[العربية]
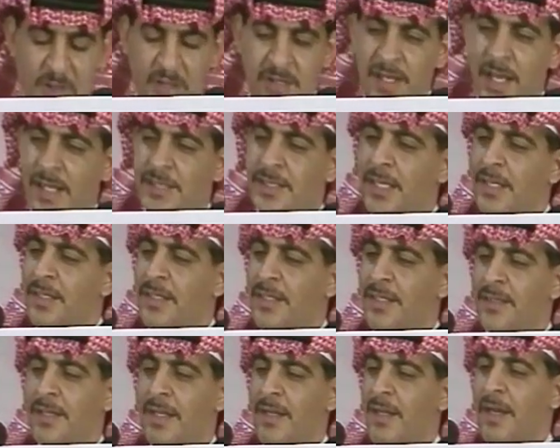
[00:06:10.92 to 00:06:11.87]
يا
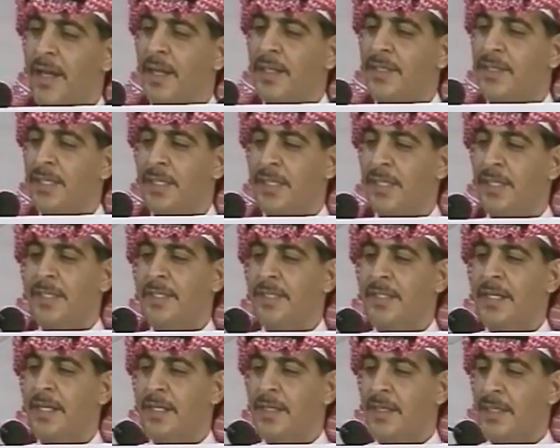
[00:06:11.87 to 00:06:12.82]
سيد
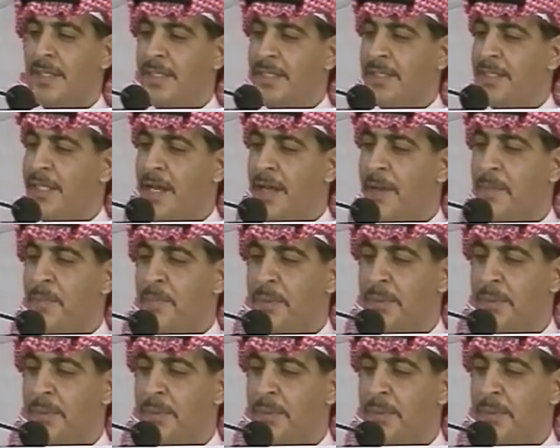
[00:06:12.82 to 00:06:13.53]
العاشقين الكتاب